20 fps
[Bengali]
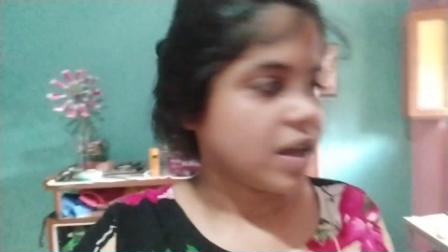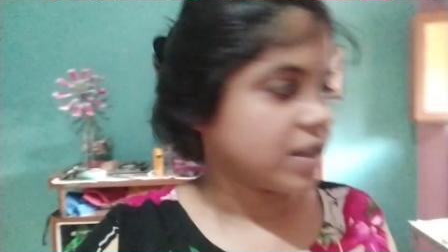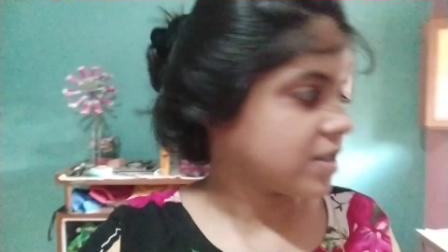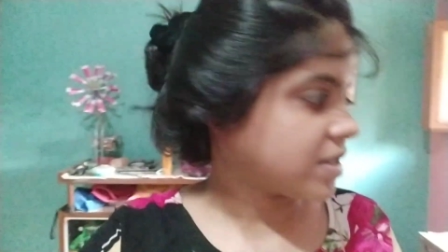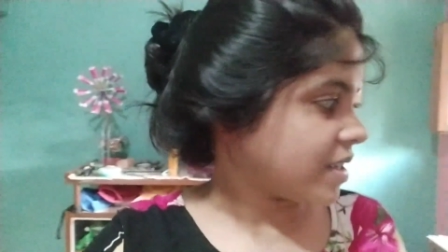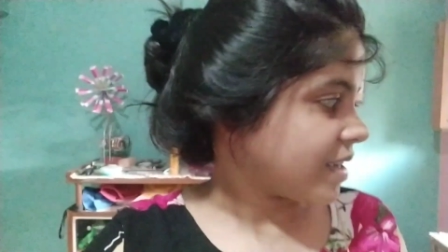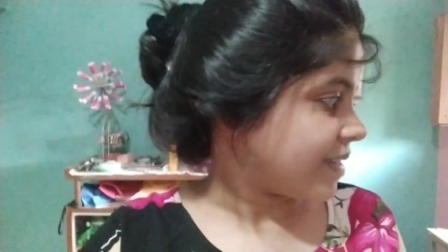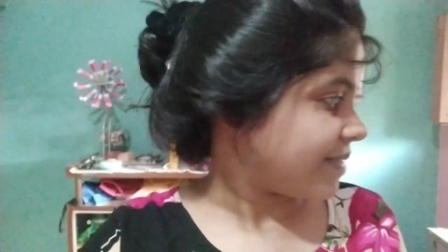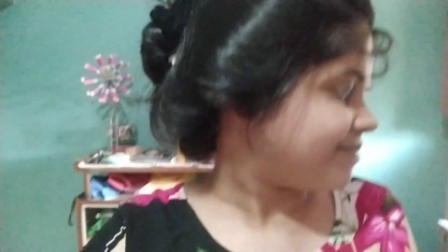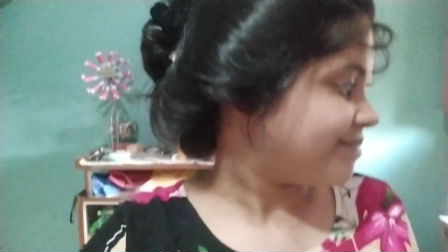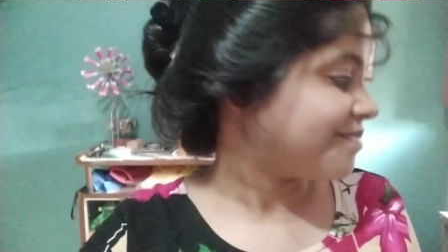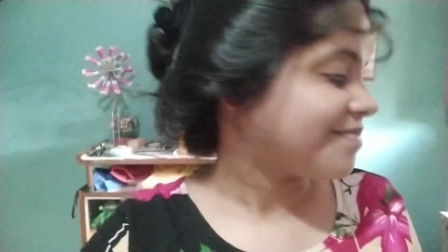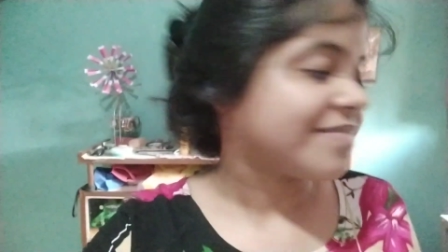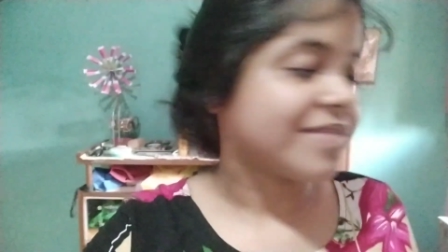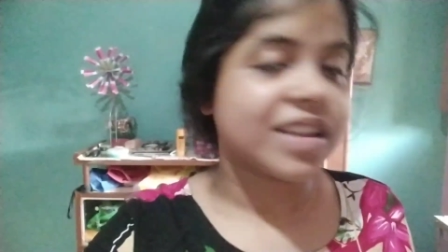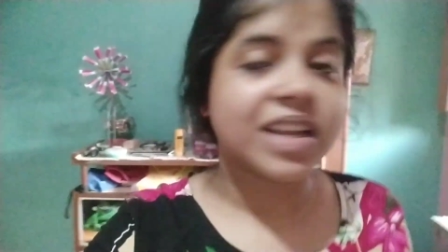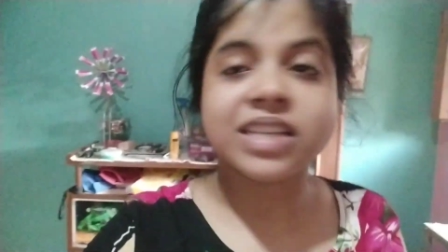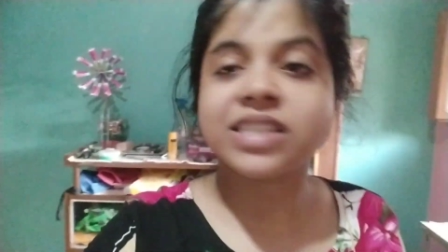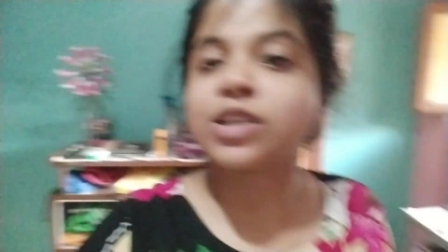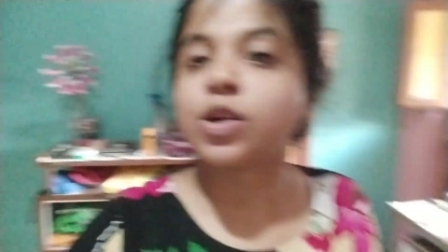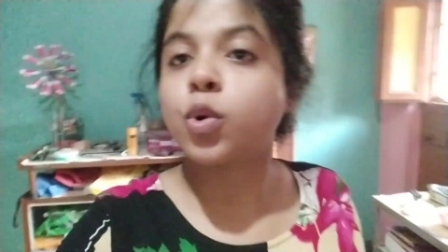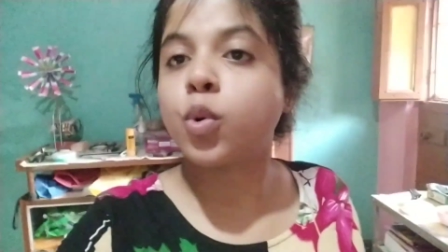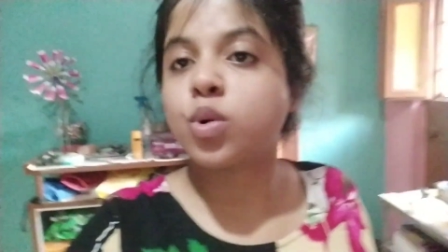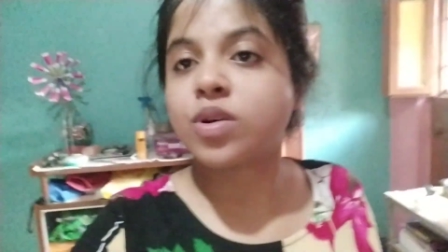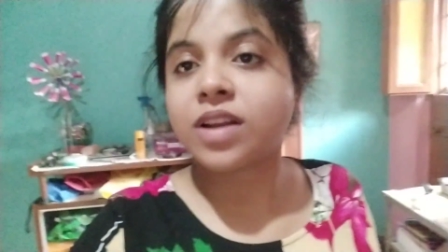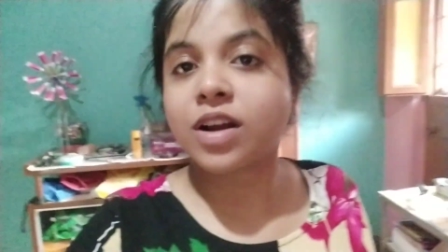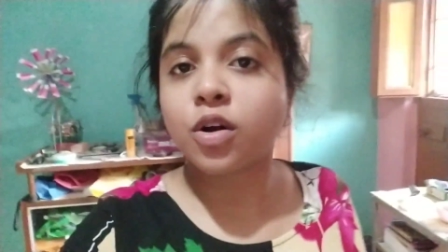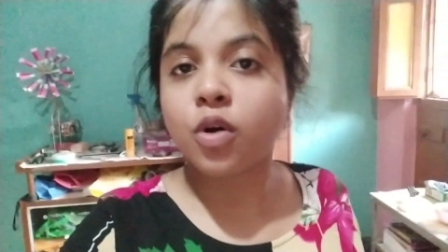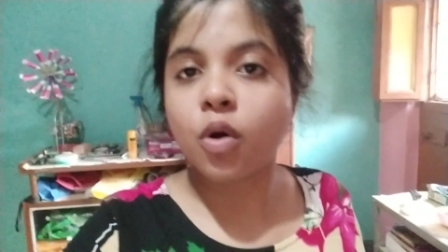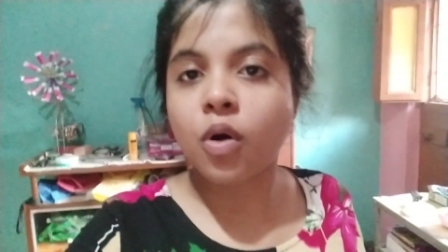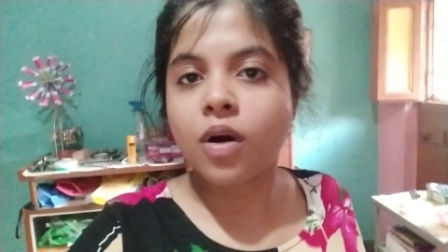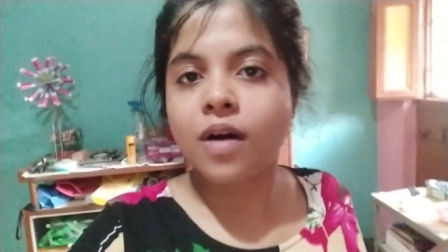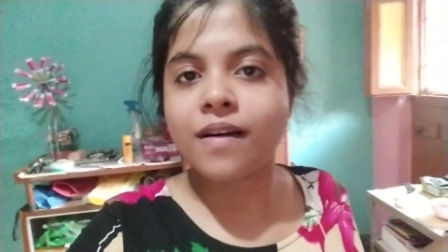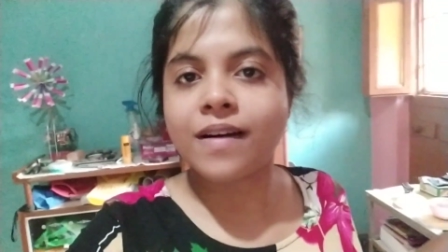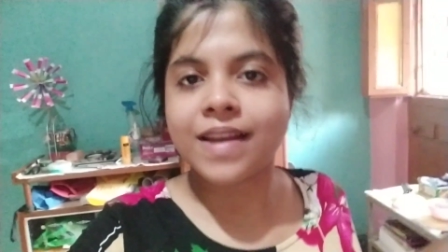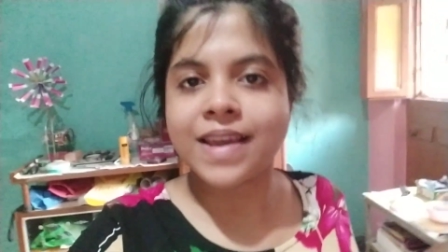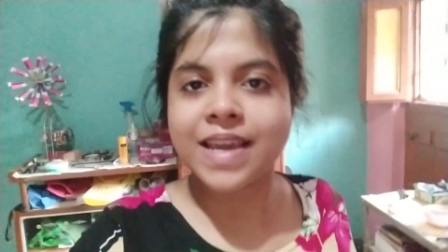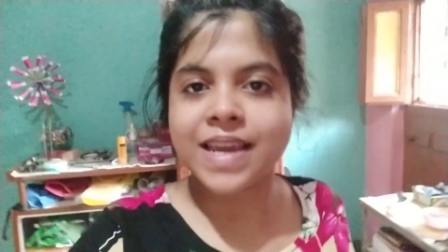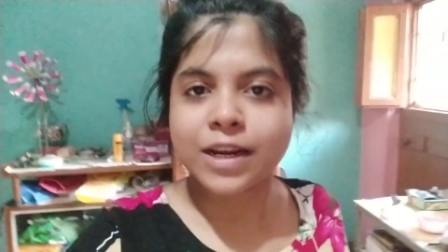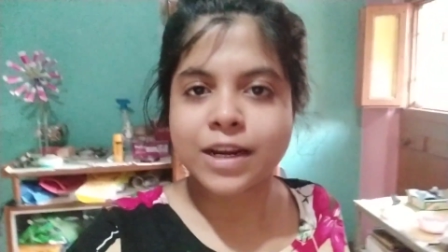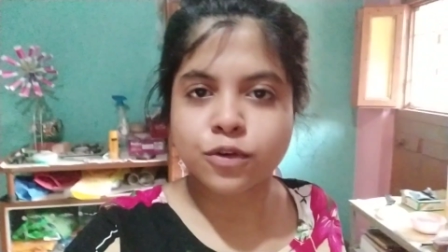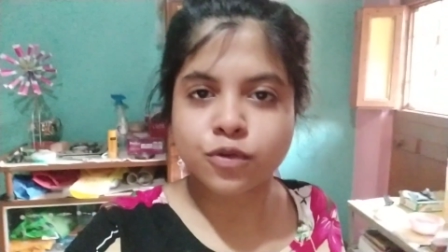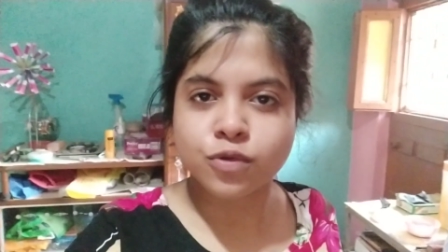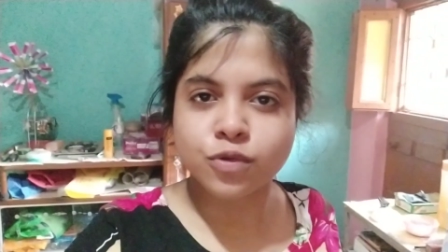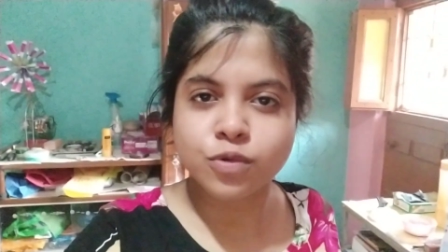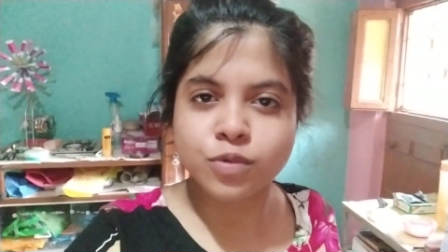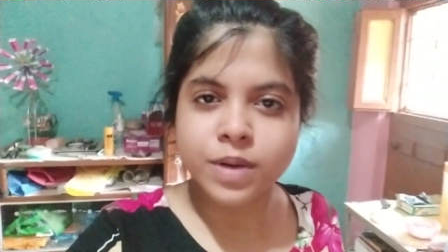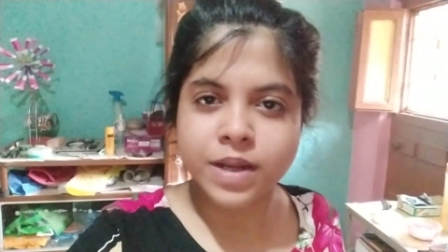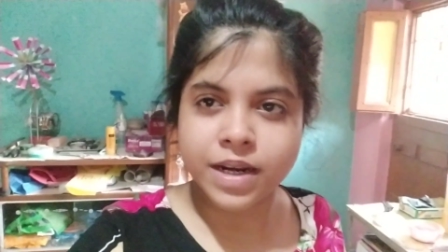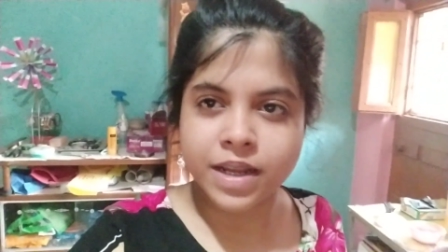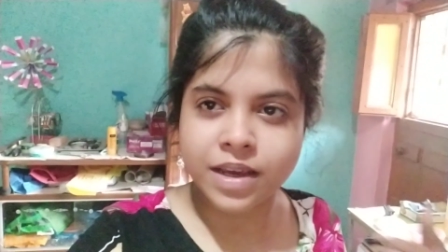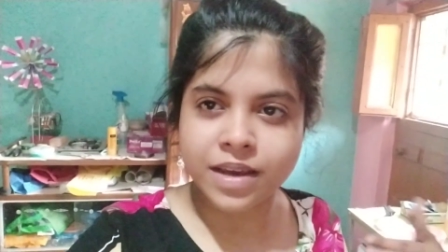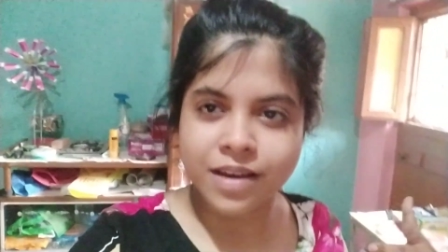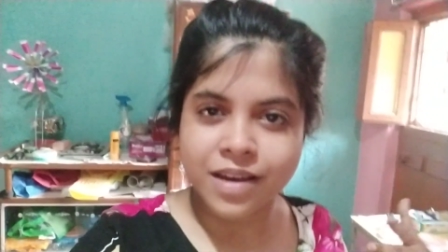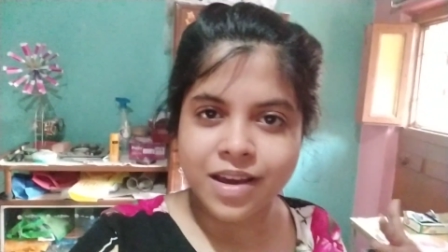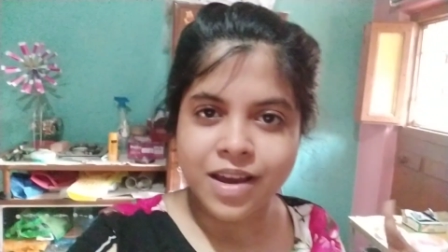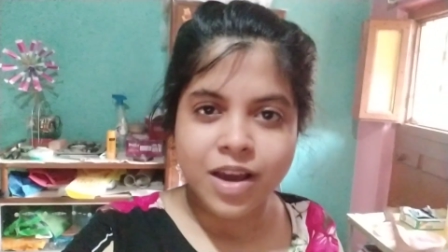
আচ্ছা আচ্ছা গোটা ঘরই একটু মানে